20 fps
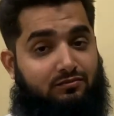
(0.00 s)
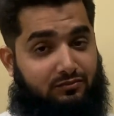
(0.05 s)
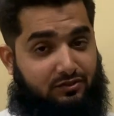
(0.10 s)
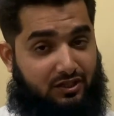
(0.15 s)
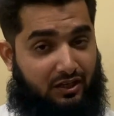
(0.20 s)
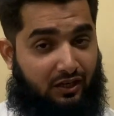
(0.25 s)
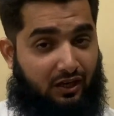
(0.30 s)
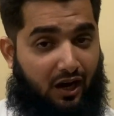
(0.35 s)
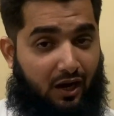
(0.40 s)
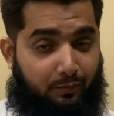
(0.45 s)

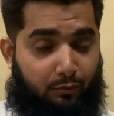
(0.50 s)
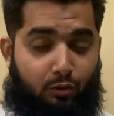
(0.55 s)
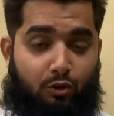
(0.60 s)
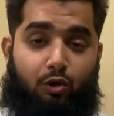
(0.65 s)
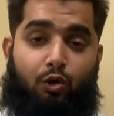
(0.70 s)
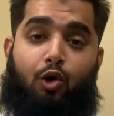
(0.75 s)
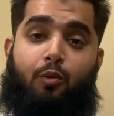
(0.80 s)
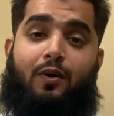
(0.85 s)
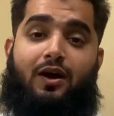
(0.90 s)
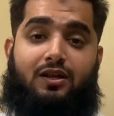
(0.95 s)
सिंगापुर
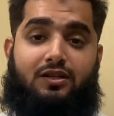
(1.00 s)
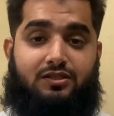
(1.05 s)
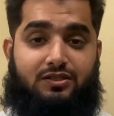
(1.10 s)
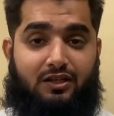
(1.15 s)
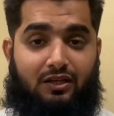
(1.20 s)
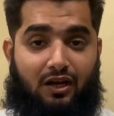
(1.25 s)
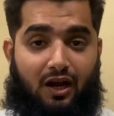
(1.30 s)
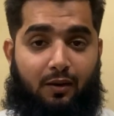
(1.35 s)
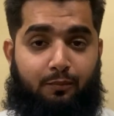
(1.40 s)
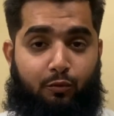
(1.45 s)
लोबान
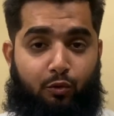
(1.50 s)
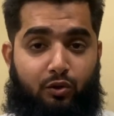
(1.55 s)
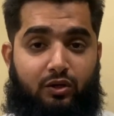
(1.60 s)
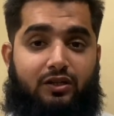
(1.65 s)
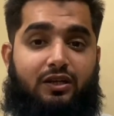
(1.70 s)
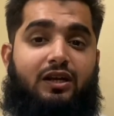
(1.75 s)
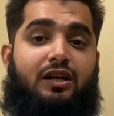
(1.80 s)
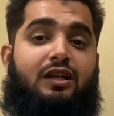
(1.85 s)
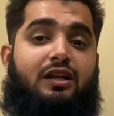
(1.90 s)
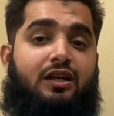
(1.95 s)
सिंगापुर
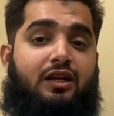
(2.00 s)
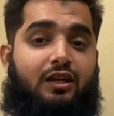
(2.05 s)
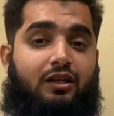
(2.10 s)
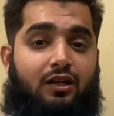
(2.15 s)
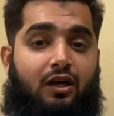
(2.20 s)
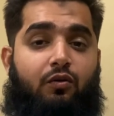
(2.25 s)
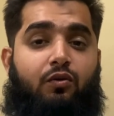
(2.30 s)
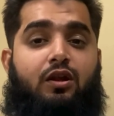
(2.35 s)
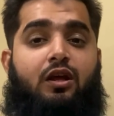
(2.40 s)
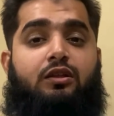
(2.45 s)
टी टी
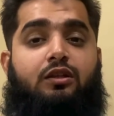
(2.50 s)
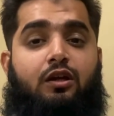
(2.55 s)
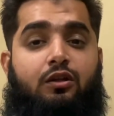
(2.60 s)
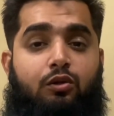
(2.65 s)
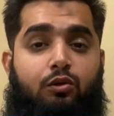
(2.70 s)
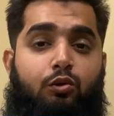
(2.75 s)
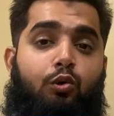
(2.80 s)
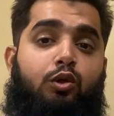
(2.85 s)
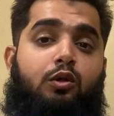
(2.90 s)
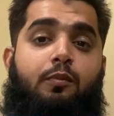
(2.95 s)
नवरत्न
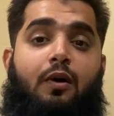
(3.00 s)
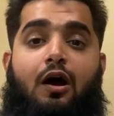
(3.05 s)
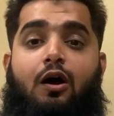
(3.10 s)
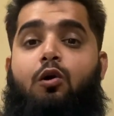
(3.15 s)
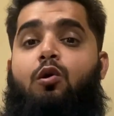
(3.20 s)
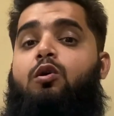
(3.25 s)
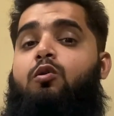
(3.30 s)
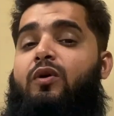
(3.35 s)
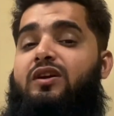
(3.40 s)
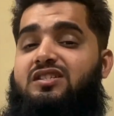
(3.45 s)
ऊद
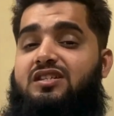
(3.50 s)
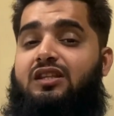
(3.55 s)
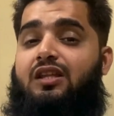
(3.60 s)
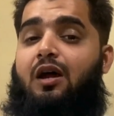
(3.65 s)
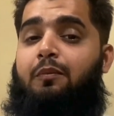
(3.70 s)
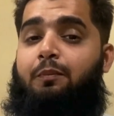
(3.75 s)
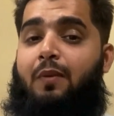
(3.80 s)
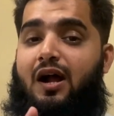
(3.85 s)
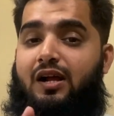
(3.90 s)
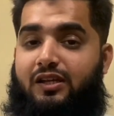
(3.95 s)
बाखोर वैसी था
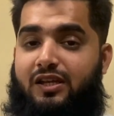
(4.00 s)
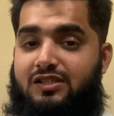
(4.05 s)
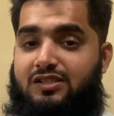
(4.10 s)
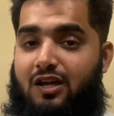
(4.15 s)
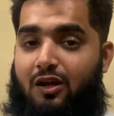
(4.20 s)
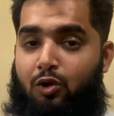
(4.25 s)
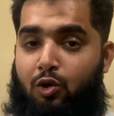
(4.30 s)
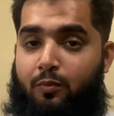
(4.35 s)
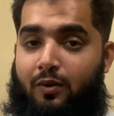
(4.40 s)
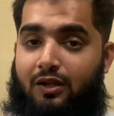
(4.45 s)

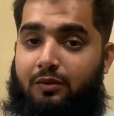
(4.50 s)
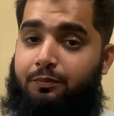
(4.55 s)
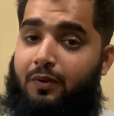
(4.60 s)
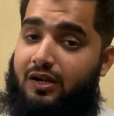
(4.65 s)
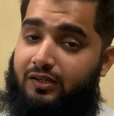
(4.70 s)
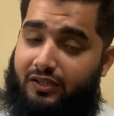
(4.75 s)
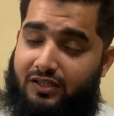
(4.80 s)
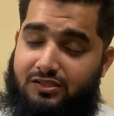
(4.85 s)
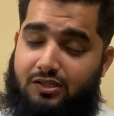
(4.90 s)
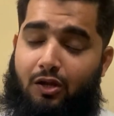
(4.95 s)
पाकिजा लोबान
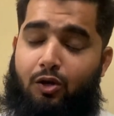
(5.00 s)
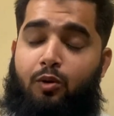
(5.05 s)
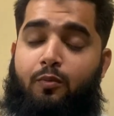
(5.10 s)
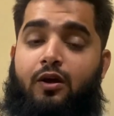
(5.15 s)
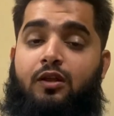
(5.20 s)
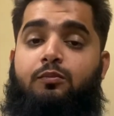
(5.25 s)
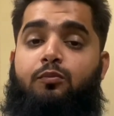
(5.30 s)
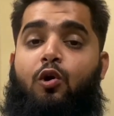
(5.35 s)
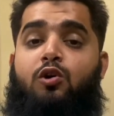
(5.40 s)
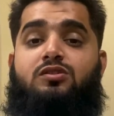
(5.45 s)
पाकिजा
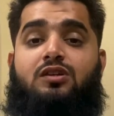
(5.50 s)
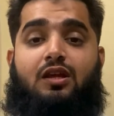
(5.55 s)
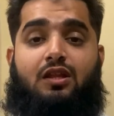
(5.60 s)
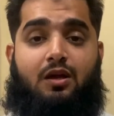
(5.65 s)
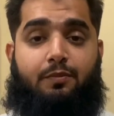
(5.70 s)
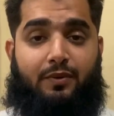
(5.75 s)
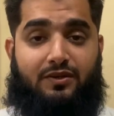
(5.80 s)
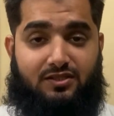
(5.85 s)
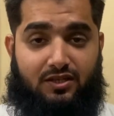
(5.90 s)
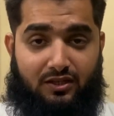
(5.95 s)
लोबान बहुत ज़्यादा
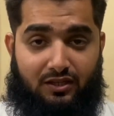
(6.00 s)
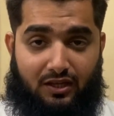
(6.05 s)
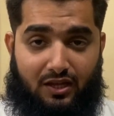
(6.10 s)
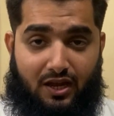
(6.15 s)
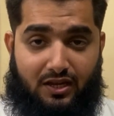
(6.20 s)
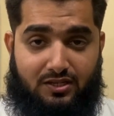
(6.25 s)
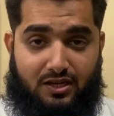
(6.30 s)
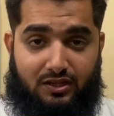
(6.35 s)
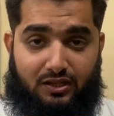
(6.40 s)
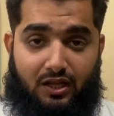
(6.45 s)
पसंद
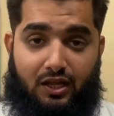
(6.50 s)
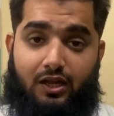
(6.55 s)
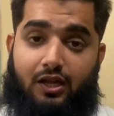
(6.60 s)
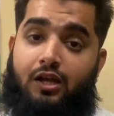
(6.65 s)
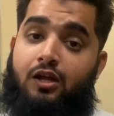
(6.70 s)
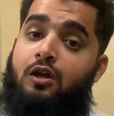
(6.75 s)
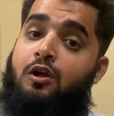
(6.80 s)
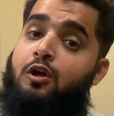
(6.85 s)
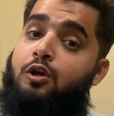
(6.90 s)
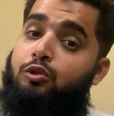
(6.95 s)
किया जाता है
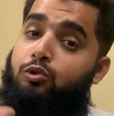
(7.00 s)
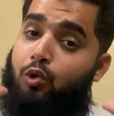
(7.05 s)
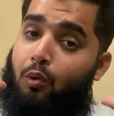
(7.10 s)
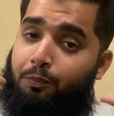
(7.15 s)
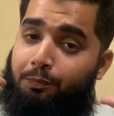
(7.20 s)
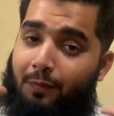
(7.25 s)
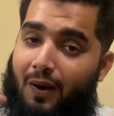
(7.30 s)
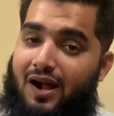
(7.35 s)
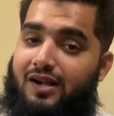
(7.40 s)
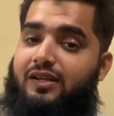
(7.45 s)
तो
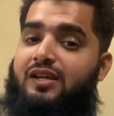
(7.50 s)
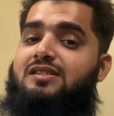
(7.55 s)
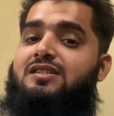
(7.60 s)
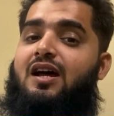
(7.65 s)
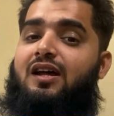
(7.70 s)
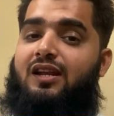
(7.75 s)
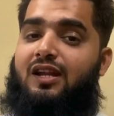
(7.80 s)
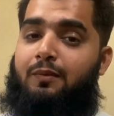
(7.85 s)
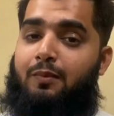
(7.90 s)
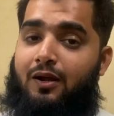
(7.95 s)

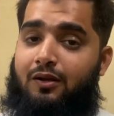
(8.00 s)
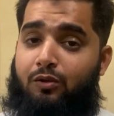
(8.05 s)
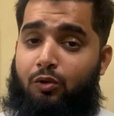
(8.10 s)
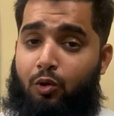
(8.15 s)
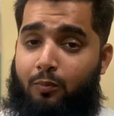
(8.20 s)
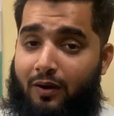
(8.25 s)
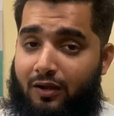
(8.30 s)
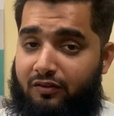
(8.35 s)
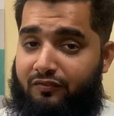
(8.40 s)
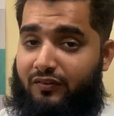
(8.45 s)
पाकिजा लेबान
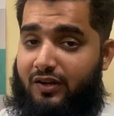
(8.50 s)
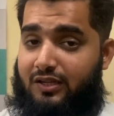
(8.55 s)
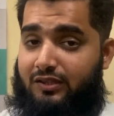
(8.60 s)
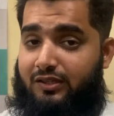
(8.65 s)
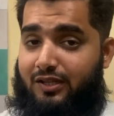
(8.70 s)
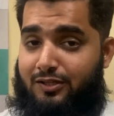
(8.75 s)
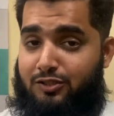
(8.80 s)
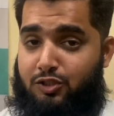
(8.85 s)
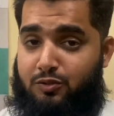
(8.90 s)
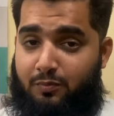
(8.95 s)
लोबान
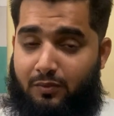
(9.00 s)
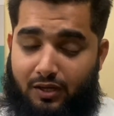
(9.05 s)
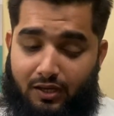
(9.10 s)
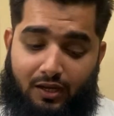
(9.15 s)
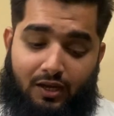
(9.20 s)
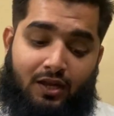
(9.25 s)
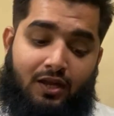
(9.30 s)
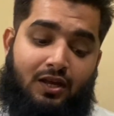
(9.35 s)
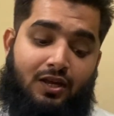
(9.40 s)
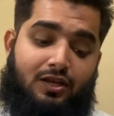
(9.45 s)
फ्रेग्रेंस
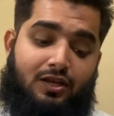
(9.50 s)
में